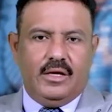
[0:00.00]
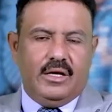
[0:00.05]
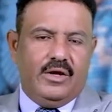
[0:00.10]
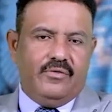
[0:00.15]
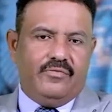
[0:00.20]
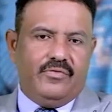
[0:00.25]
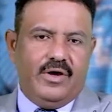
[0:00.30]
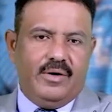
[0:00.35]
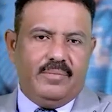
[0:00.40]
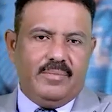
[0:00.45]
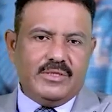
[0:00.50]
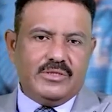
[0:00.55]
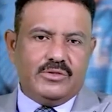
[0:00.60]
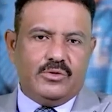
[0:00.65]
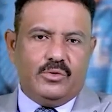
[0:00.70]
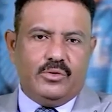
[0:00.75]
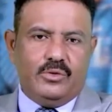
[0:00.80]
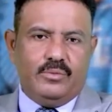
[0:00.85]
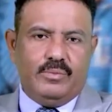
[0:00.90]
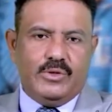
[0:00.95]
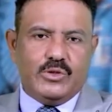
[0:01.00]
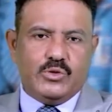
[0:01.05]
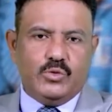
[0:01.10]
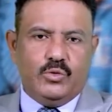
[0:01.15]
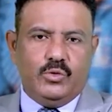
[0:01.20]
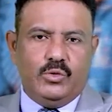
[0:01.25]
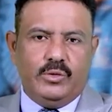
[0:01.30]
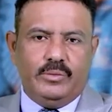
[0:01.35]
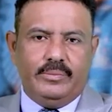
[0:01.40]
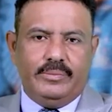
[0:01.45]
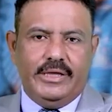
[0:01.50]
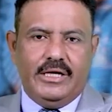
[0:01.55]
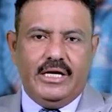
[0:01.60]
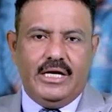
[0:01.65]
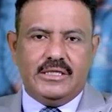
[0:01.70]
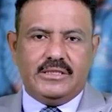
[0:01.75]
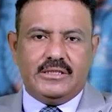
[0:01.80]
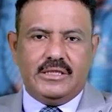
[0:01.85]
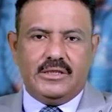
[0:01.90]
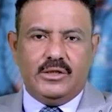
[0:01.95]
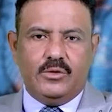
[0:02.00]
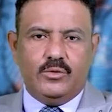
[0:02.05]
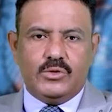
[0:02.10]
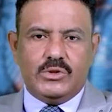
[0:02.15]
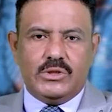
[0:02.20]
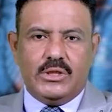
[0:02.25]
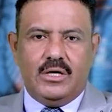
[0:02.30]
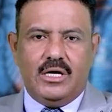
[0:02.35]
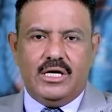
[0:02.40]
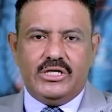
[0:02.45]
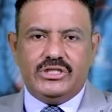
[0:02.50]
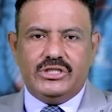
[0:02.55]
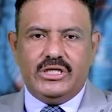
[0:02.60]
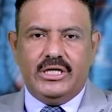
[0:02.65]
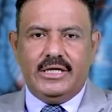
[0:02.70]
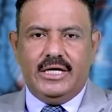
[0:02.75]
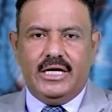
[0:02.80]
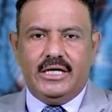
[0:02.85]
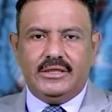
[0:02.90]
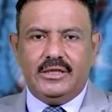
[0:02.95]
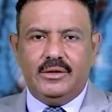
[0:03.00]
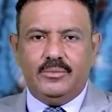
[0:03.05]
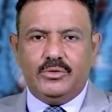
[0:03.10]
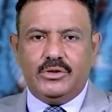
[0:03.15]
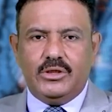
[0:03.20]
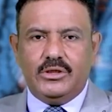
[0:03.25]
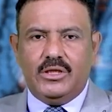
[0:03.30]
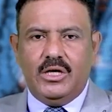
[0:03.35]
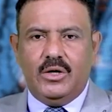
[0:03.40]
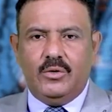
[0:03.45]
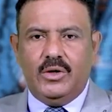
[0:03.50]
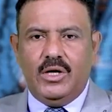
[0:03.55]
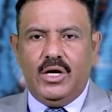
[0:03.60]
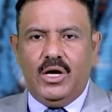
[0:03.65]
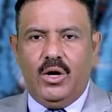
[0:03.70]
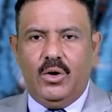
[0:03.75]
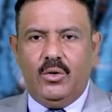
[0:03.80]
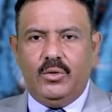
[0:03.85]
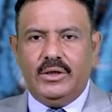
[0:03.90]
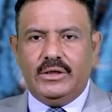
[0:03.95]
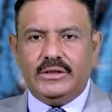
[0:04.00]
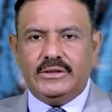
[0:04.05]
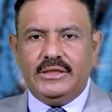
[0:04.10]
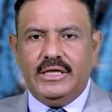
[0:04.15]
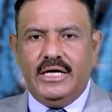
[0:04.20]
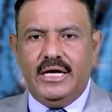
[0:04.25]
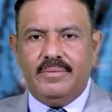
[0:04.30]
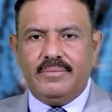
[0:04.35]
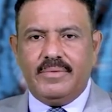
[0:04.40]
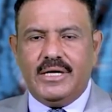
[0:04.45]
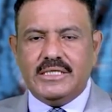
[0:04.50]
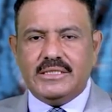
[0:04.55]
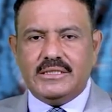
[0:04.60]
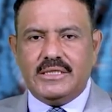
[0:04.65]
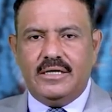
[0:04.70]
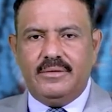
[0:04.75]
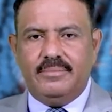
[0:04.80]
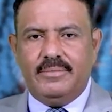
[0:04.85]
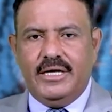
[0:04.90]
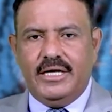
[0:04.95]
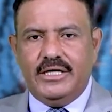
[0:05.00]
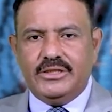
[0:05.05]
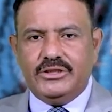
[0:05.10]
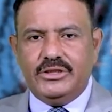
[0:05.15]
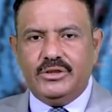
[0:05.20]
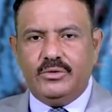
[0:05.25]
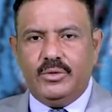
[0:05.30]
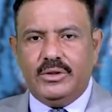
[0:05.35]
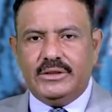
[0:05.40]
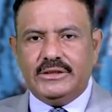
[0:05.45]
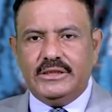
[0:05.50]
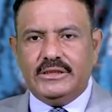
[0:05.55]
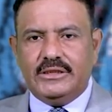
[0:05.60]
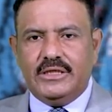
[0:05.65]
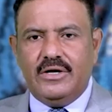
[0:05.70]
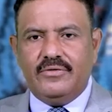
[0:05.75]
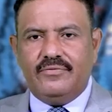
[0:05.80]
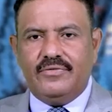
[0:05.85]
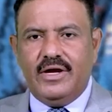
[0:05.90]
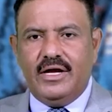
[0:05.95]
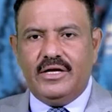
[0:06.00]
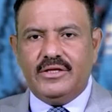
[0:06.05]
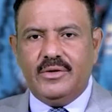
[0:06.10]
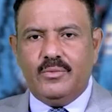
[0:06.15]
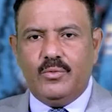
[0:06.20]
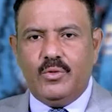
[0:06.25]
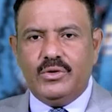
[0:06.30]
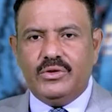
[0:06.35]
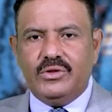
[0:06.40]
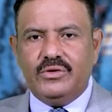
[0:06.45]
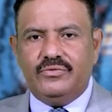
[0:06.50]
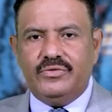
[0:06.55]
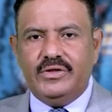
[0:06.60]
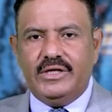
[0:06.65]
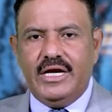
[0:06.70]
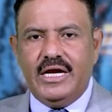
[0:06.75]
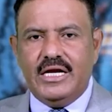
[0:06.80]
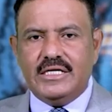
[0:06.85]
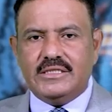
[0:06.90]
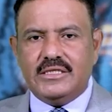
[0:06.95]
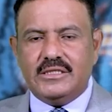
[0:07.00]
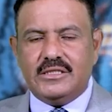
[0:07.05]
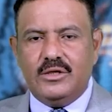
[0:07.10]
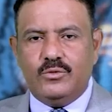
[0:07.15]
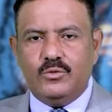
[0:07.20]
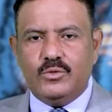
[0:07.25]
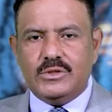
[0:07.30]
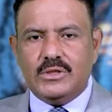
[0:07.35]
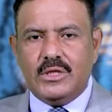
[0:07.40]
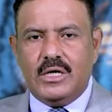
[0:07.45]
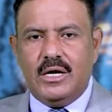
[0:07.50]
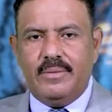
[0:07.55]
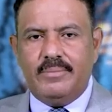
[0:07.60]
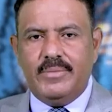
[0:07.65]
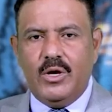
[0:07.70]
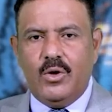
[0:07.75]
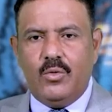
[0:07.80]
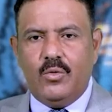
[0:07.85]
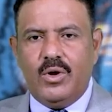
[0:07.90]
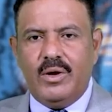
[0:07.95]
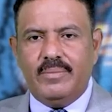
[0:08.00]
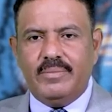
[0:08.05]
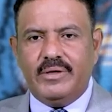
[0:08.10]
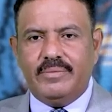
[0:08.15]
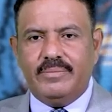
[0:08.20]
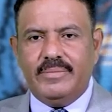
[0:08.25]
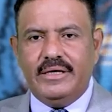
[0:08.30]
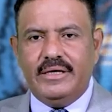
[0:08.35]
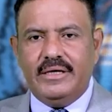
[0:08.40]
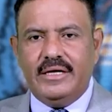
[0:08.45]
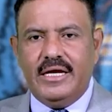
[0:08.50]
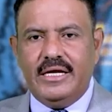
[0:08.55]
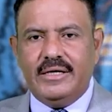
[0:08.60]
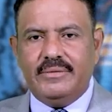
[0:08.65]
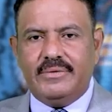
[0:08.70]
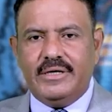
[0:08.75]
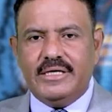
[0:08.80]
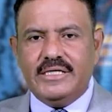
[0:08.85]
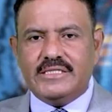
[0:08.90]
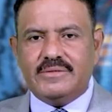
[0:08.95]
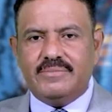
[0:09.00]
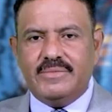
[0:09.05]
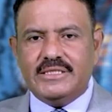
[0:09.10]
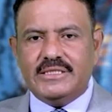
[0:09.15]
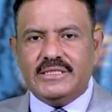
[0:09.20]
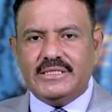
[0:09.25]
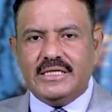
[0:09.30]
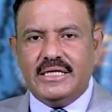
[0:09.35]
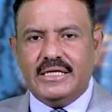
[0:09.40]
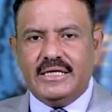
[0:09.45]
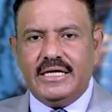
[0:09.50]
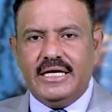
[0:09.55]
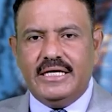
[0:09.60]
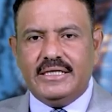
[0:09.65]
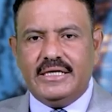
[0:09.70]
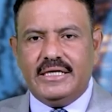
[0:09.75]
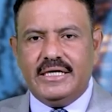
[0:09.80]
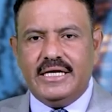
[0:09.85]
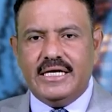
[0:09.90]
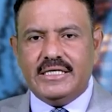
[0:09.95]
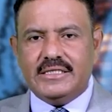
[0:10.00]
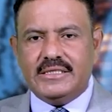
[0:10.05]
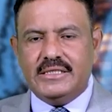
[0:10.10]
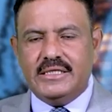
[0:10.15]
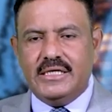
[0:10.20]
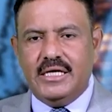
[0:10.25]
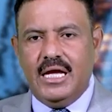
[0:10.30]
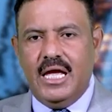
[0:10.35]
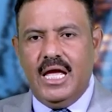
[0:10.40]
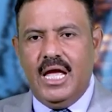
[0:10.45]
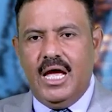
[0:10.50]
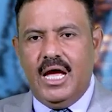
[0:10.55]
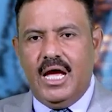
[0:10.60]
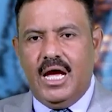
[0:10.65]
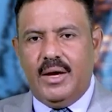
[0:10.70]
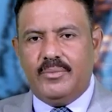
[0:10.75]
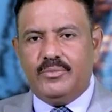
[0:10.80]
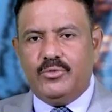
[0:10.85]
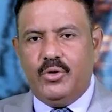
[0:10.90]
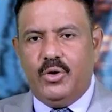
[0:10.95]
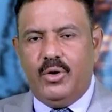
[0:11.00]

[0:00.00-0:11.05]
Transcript: نفى مصدر مسؤول برئاسة الوزراء الشائعات المتداولة حول اقتحام قصر المعاشي واختطاف أحد موظفي رئاسة الوزراء بأوامر من نائب رئيس مجلس القيادة الرئاسي عبد